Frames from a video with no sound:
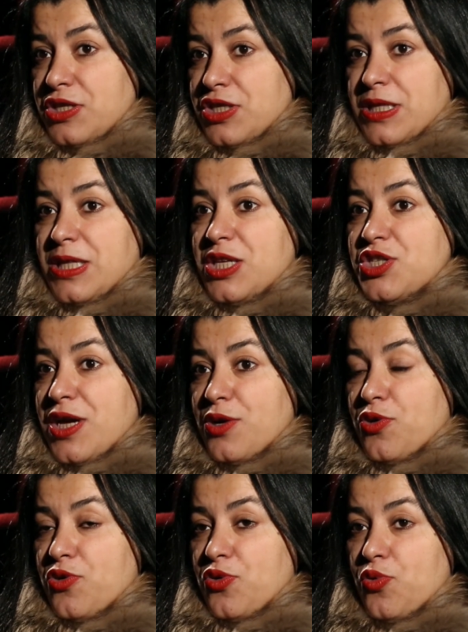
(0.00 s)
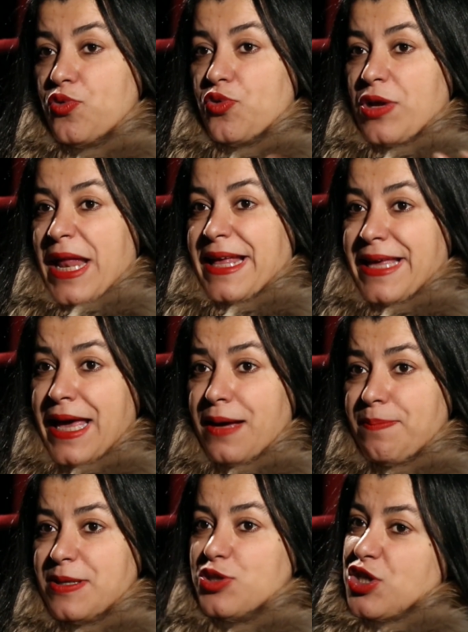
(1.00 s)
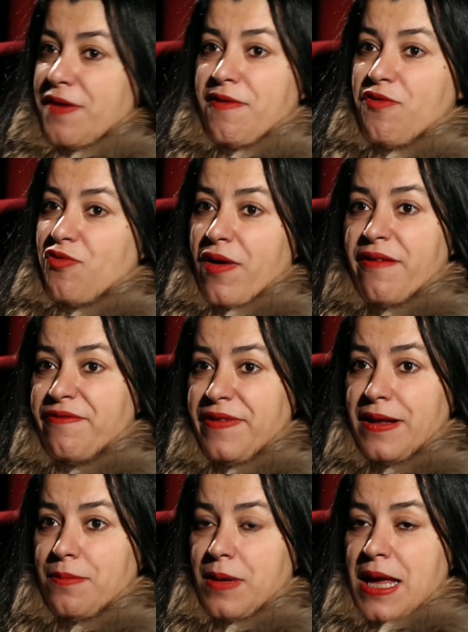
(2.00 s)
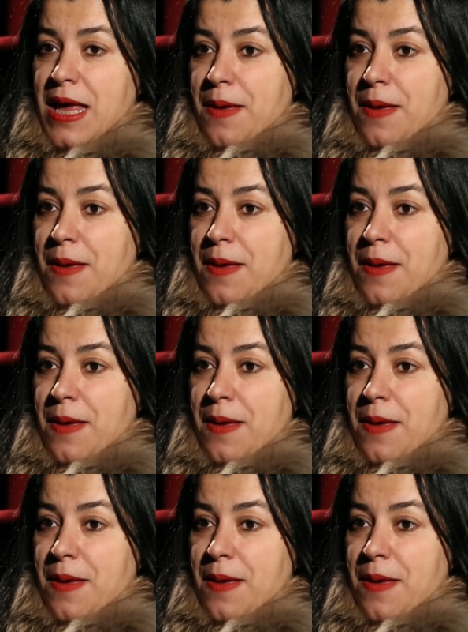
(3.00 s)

Et j'étais déjà contre la guerre parce que j'avais vu un film.